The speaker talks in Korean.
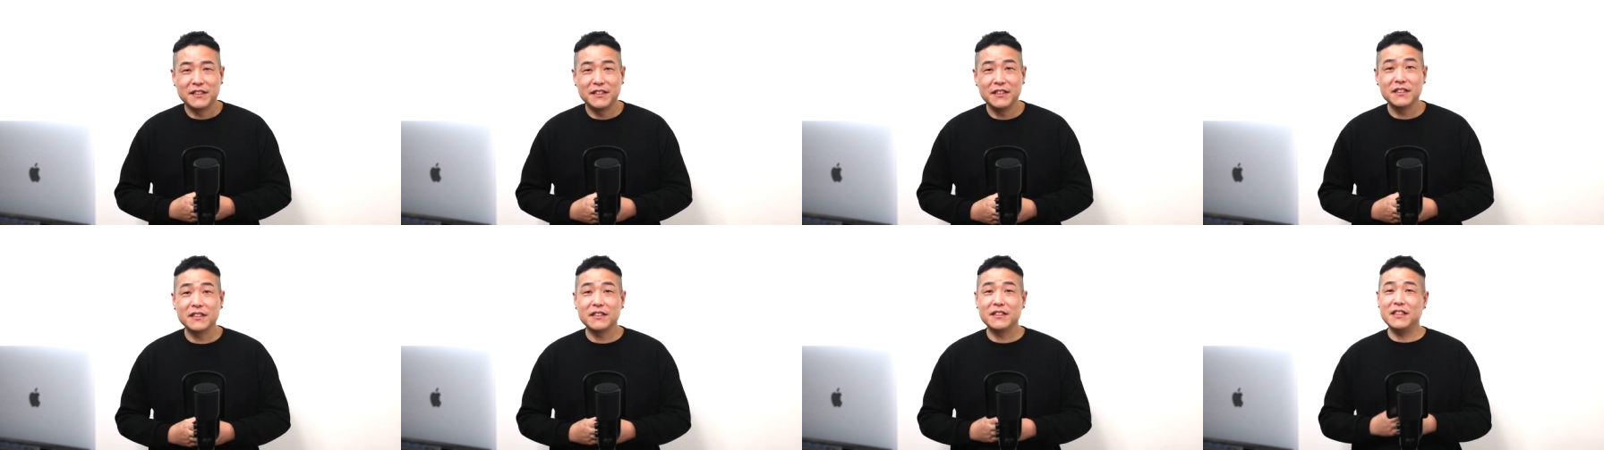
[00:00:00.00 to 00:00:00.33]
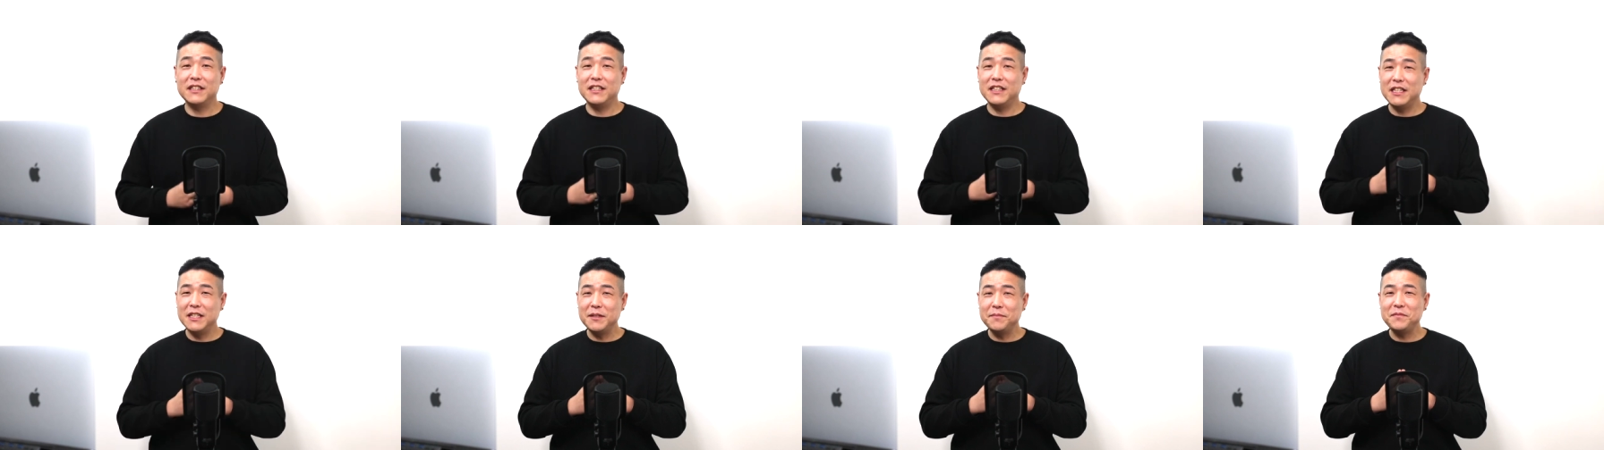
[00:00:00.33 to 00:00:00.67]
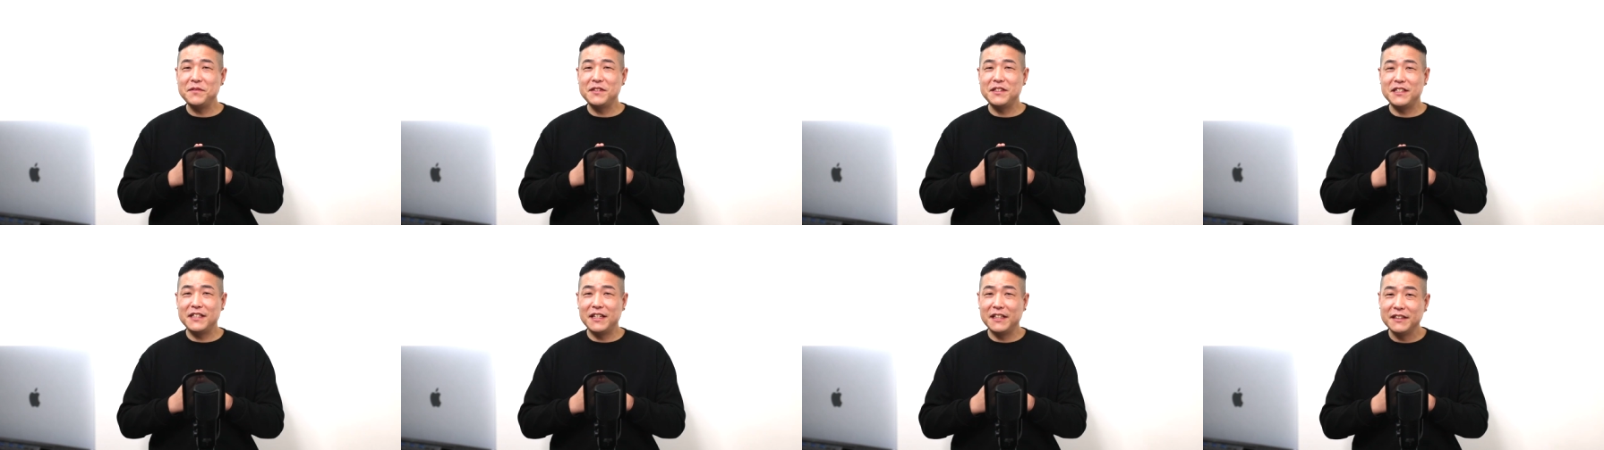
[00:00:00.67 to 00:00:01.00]
즉
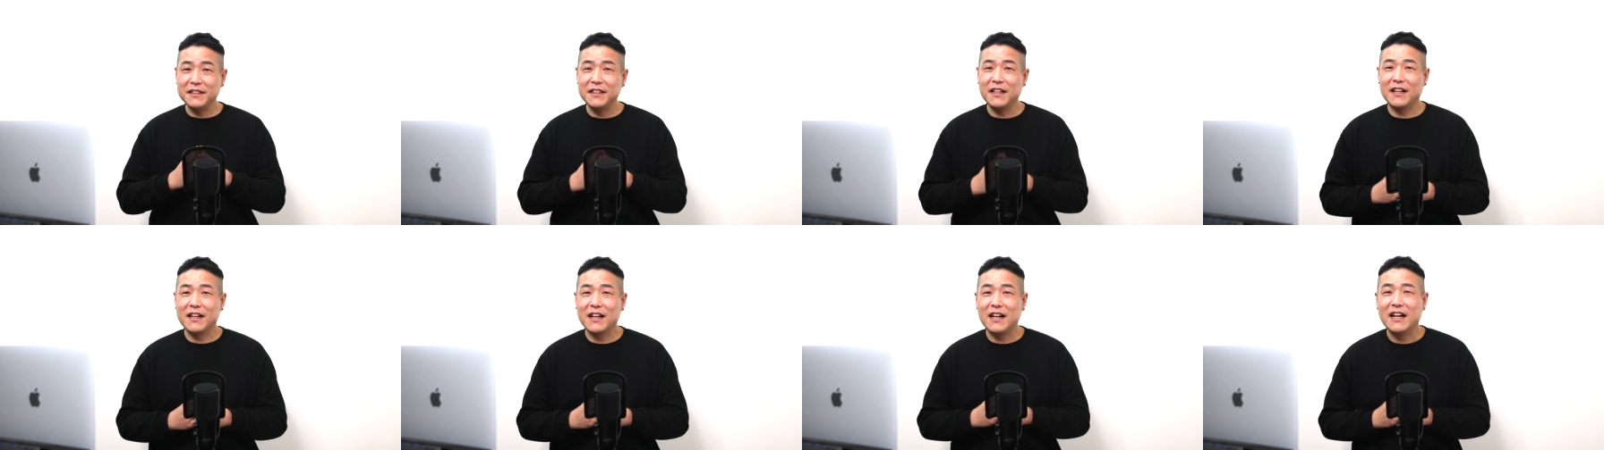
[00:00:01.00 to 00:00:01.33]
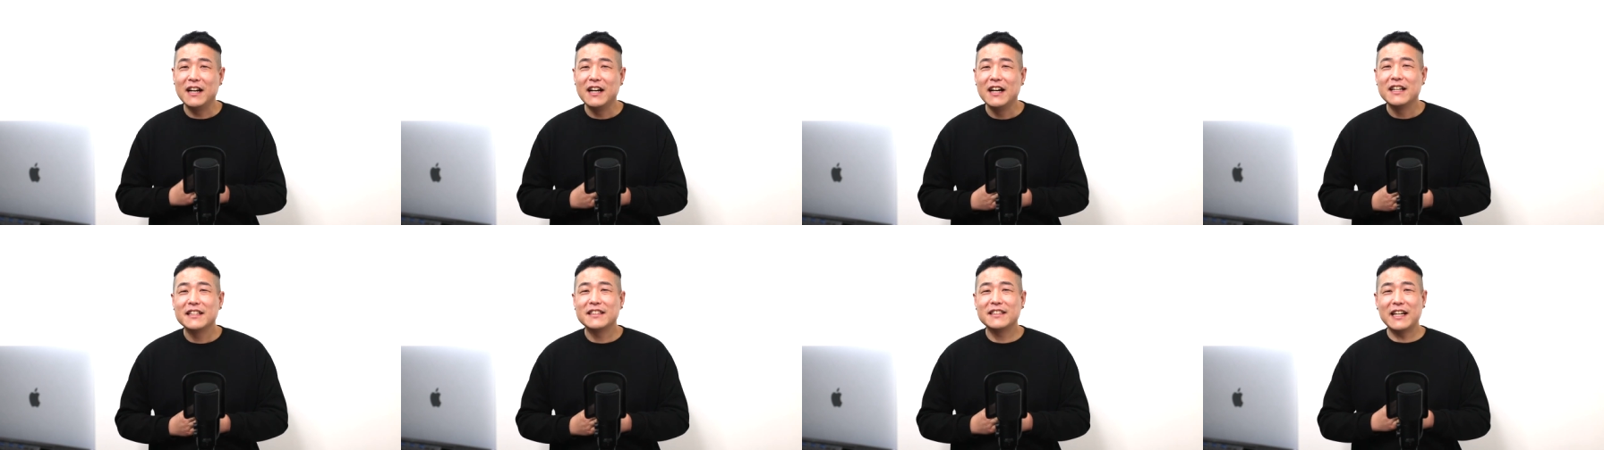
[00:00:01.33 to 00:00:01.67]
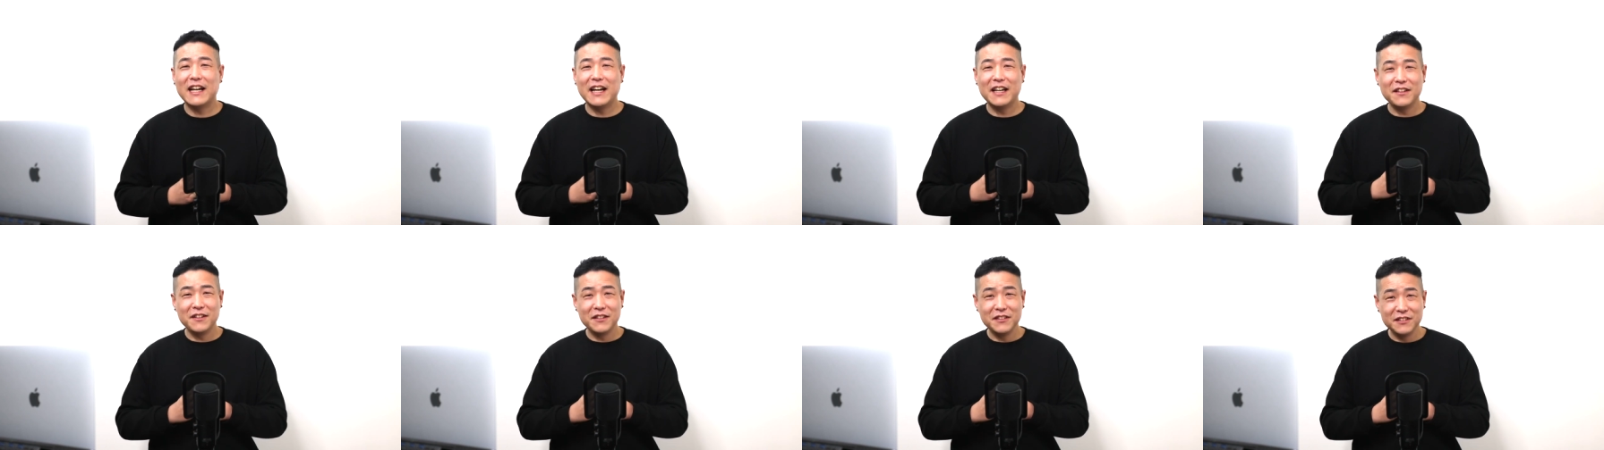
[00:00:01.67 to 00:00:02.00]
입지에 따라
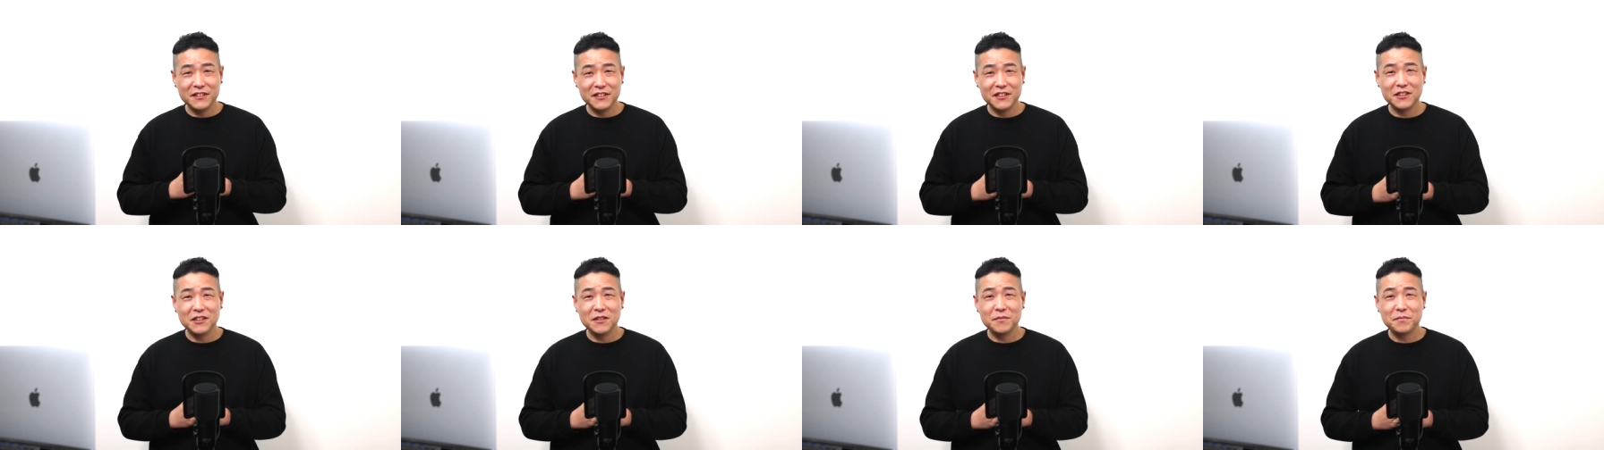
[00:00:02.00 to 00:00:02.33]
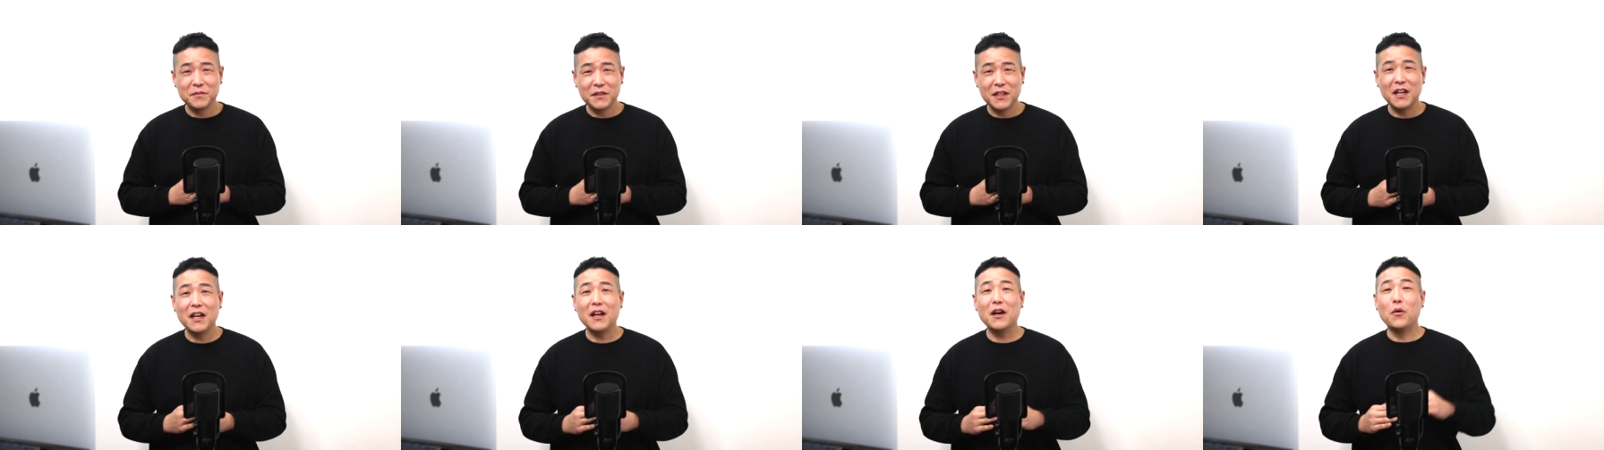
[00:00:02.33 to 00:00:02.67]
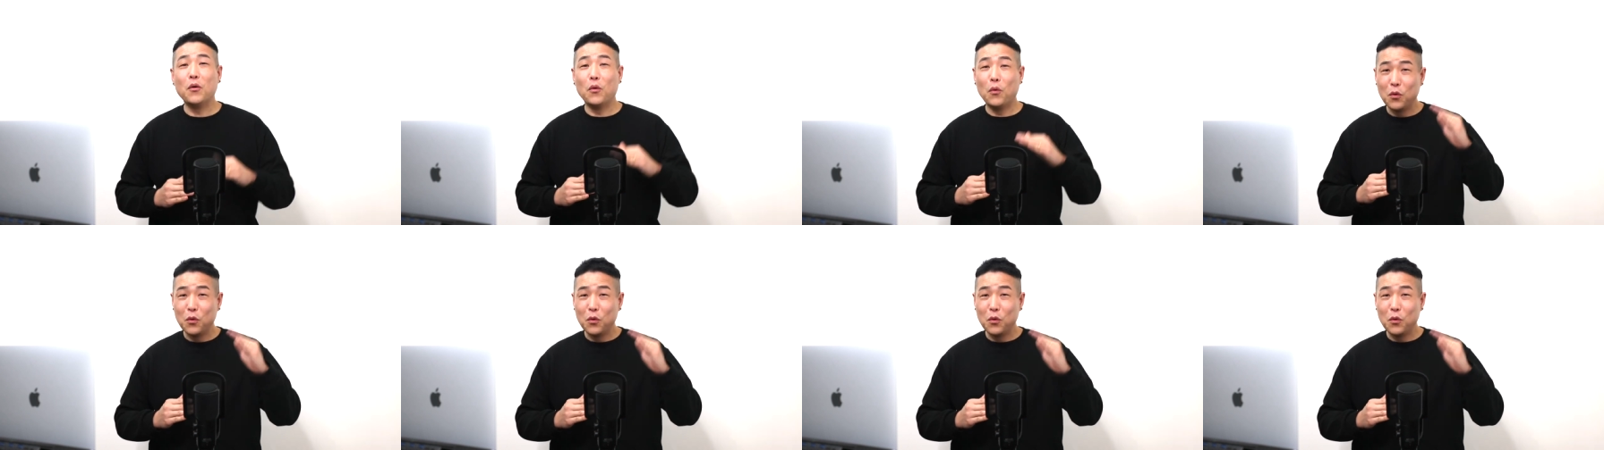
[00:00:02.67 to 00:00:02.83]
자연스럽게